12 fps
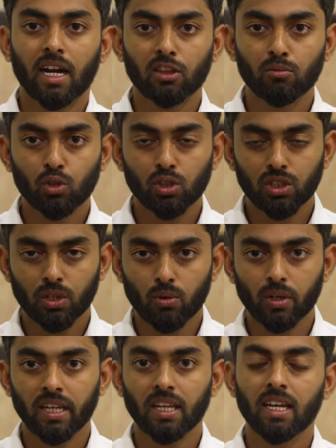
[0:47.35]
நடந்து
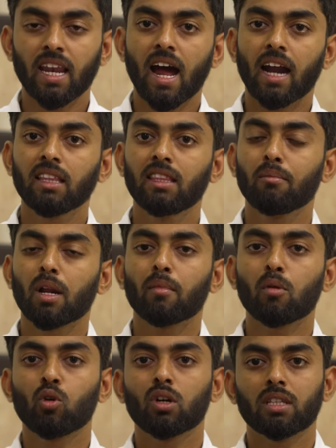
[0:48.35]
முடிஞ்சிருக்கக்கூடிய நிலையில் அடுத்த
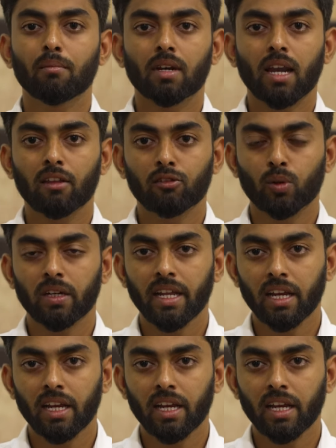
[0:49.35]
பிரம்ம முகூர்த்தம் கிளாஸோட